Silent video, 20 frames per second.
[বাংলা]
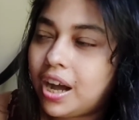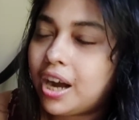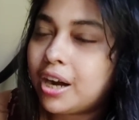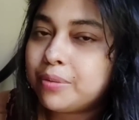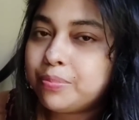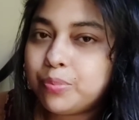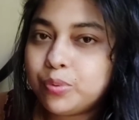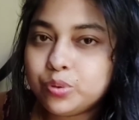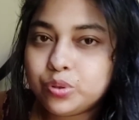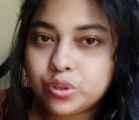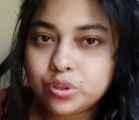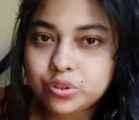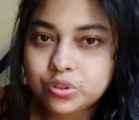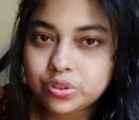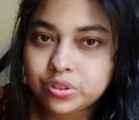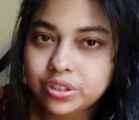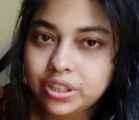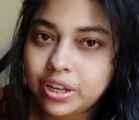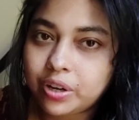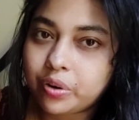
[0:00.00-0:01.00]
আর পুজোর
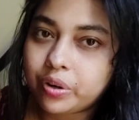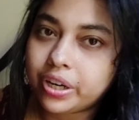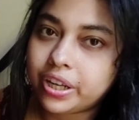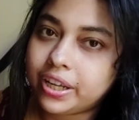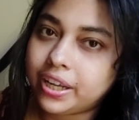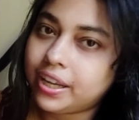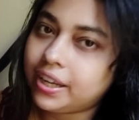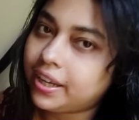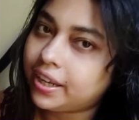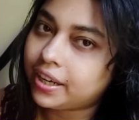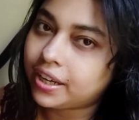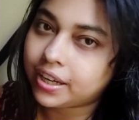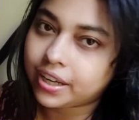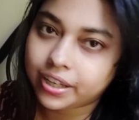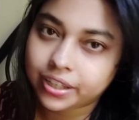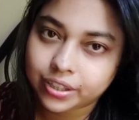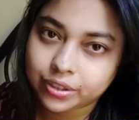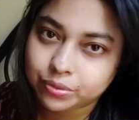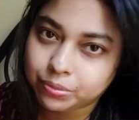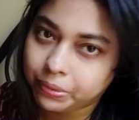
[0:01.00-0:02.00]
জন্য অনেকেই
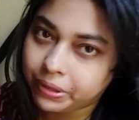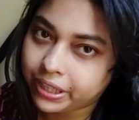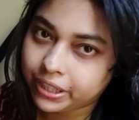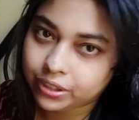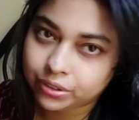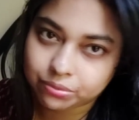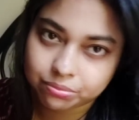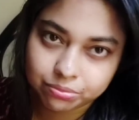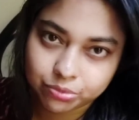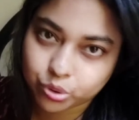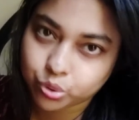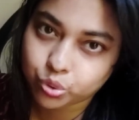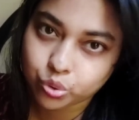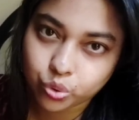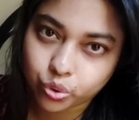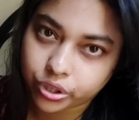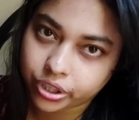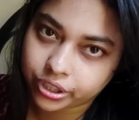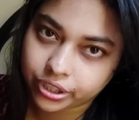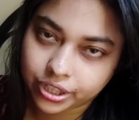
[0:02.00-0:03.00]
কেনাকাটি মানে শুরু
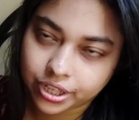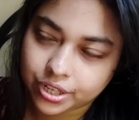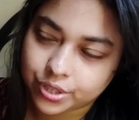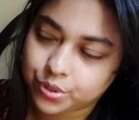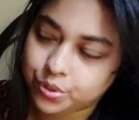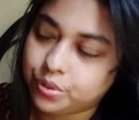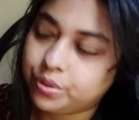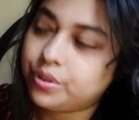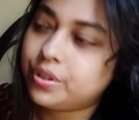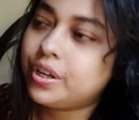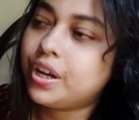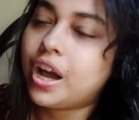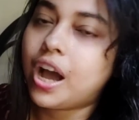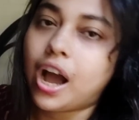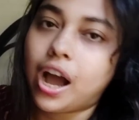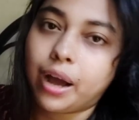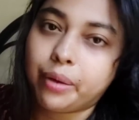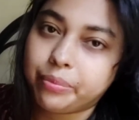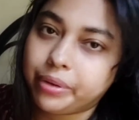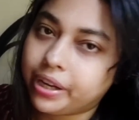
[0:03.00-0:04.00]
করে দিয়েছো
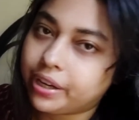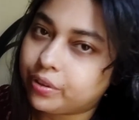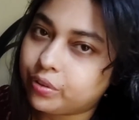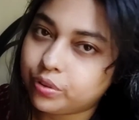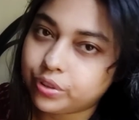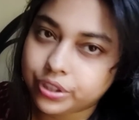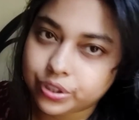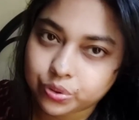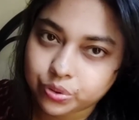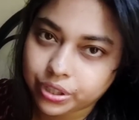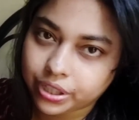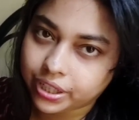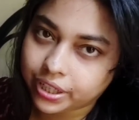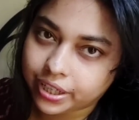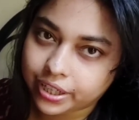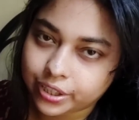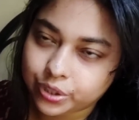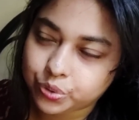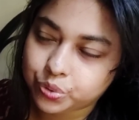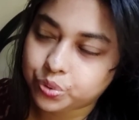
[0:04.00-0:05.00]
আমি এখনও কিছু
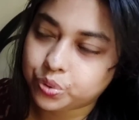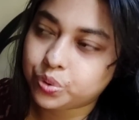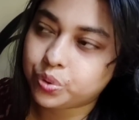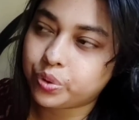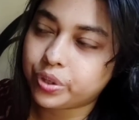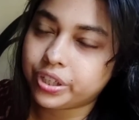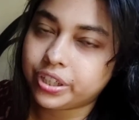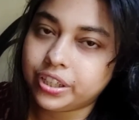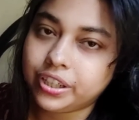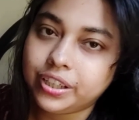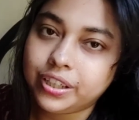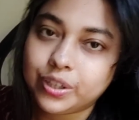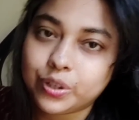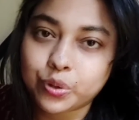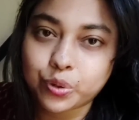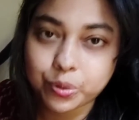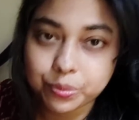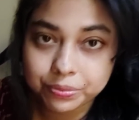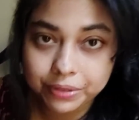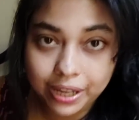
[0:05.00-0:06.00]
কেনাকাটি শুরু করিনি
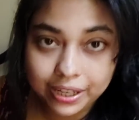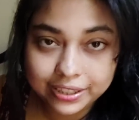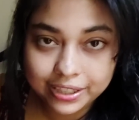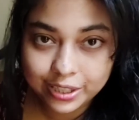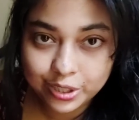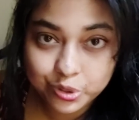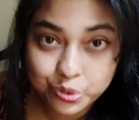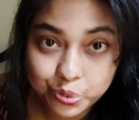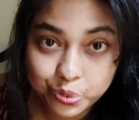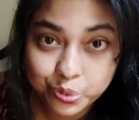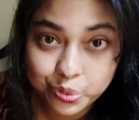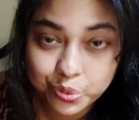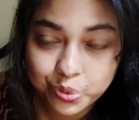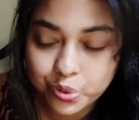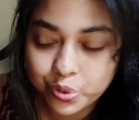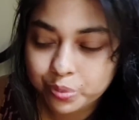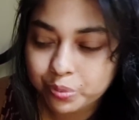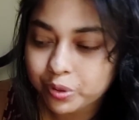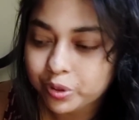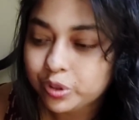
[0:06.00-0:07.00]
খুব তাড়াতাড়ি শুরু
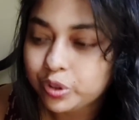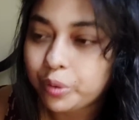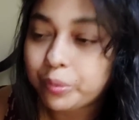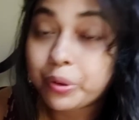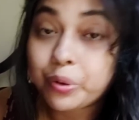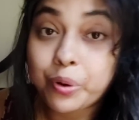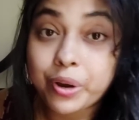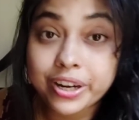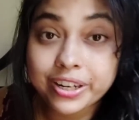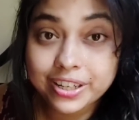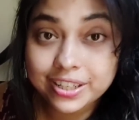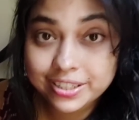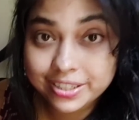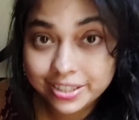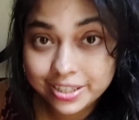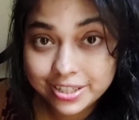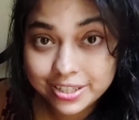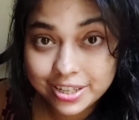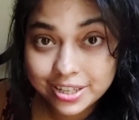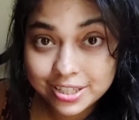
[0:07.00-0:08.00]
করব তবে কয়েকটা
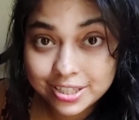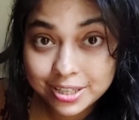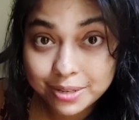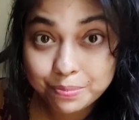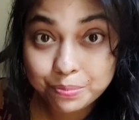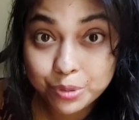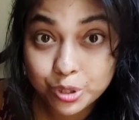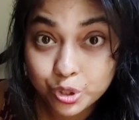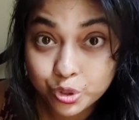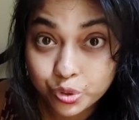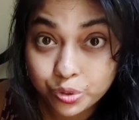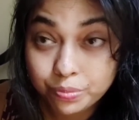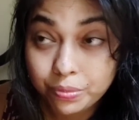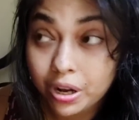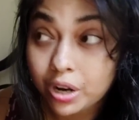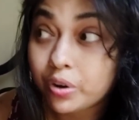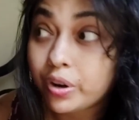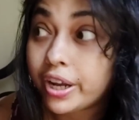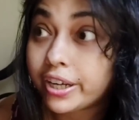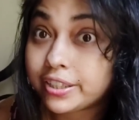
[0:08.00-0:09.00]
জিনিস এসছে ভীষণ
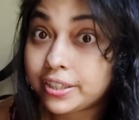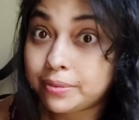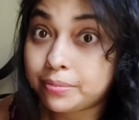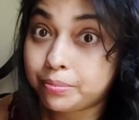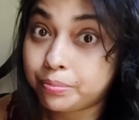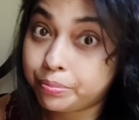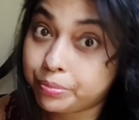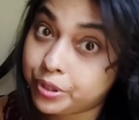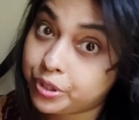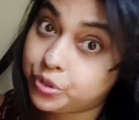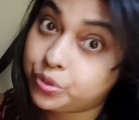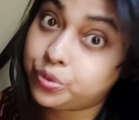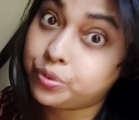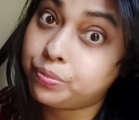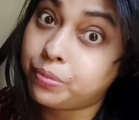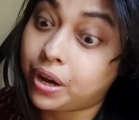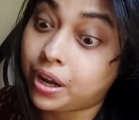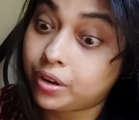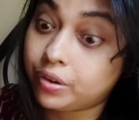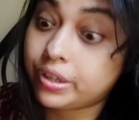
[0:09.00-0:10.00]
ভালো একটা ভীষণ
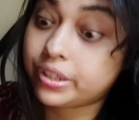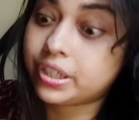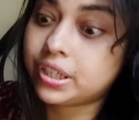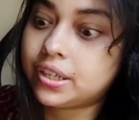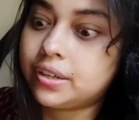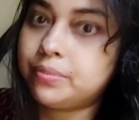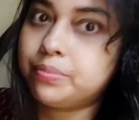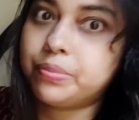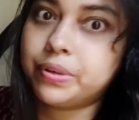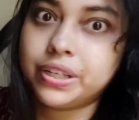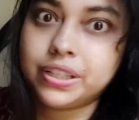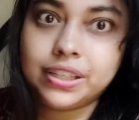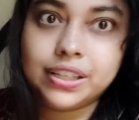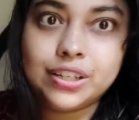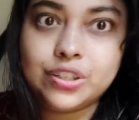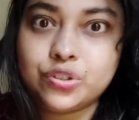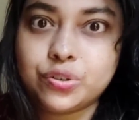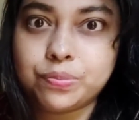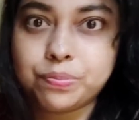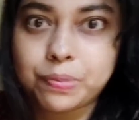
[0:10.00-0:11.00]
ভালো একটা কোম্পানি
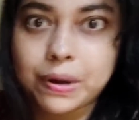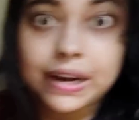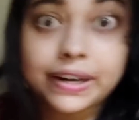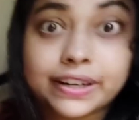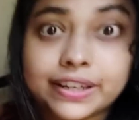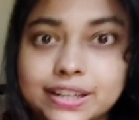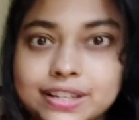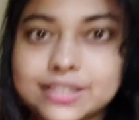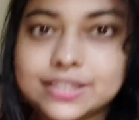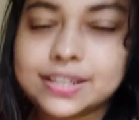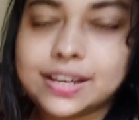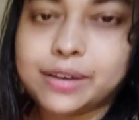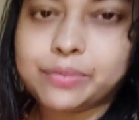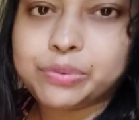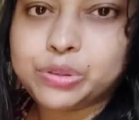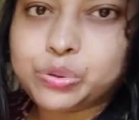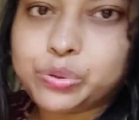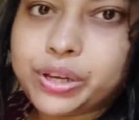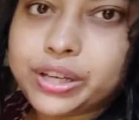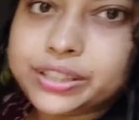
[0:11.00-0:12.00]
থেকে সব পাঠিয়েছে
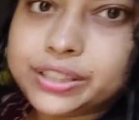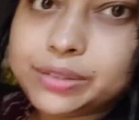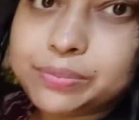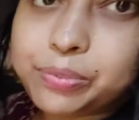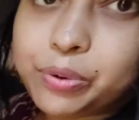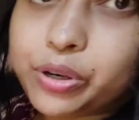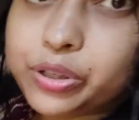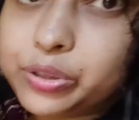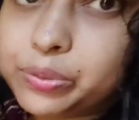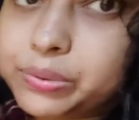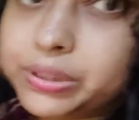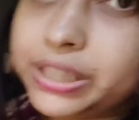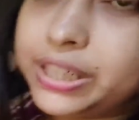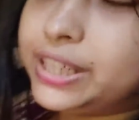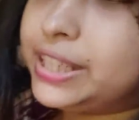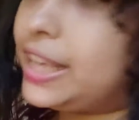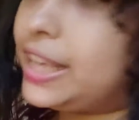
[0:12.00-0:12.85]
আমি দু একদিন পরে তোমাদেরকে